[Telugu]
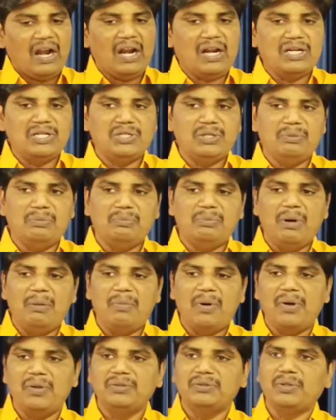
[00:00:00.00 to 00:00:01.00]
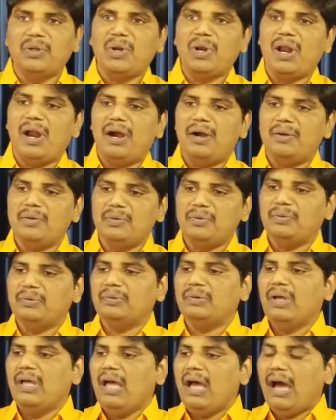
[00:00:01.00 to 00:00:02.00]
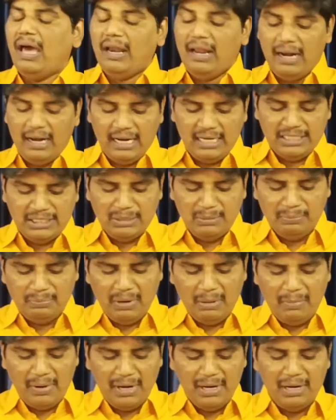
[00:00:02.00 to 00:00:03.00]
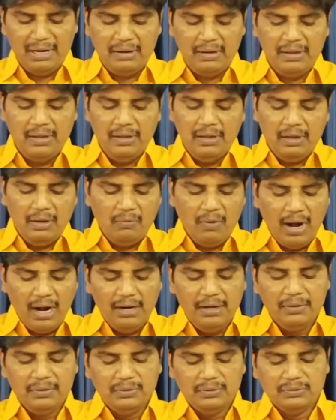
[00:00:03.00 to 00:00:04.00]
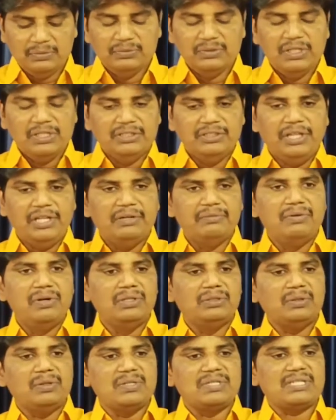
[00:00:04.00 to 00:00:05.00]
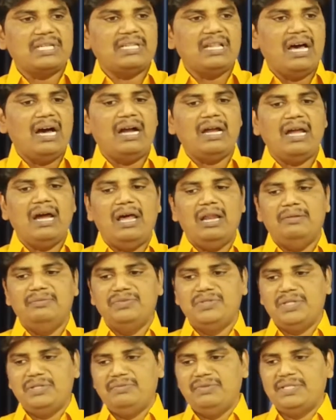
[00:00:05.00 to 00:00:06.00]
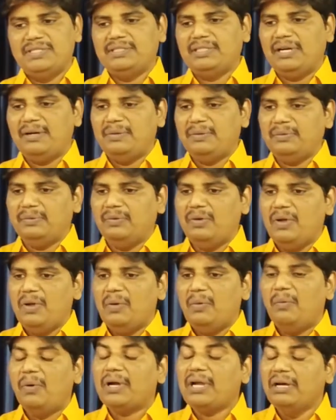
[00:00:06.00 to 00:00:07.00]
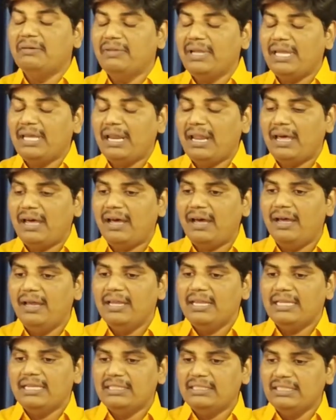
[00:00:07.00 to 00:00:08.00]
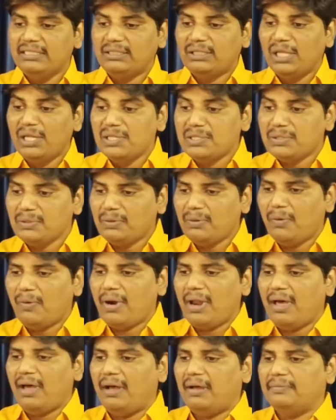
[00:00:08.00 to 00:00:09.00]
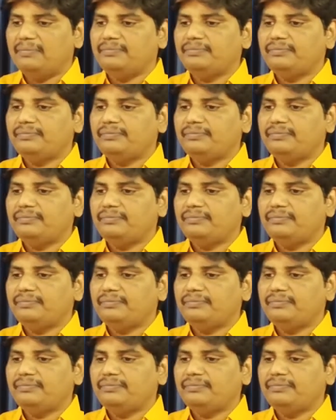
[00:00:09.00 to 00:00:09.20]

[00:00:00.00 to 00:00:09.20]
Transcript: రక్షింపబడుతున్నాడు అలా రక్షింపబడిన వాడు దేవునితో సదాకాలం జీవిస్తాడు ఒకవేళ ఇది తెలుసు కూడా